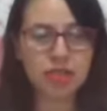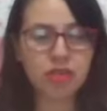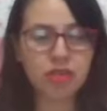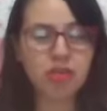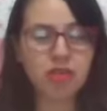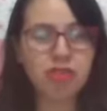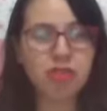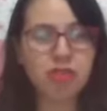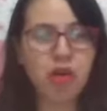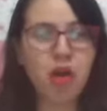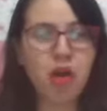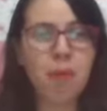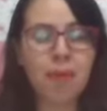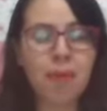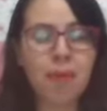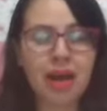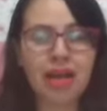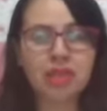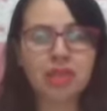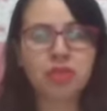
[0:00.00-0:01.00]
Em
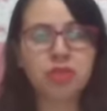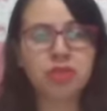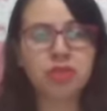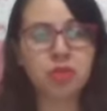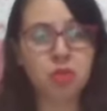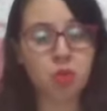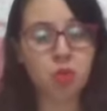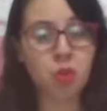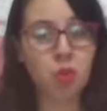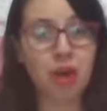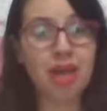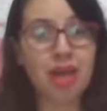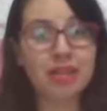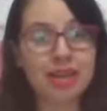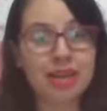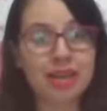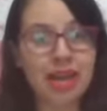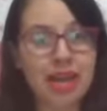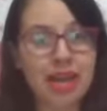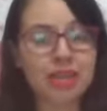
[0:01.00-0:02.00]
formato de um
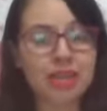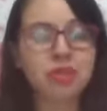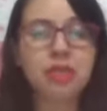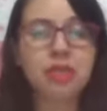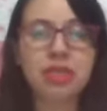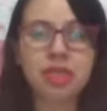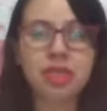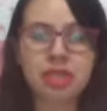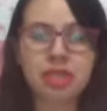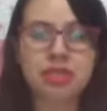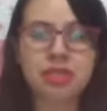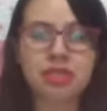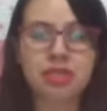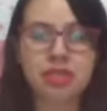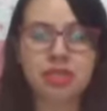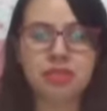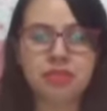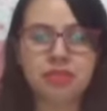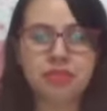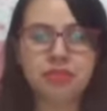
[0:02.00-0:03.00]
quadrado grande,
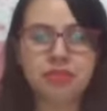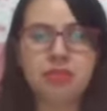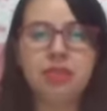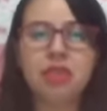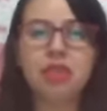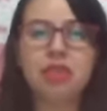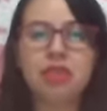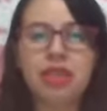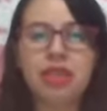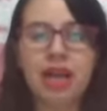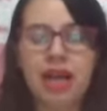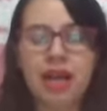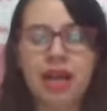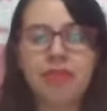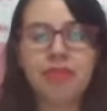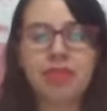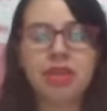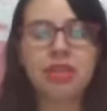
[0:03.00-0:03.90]
tá?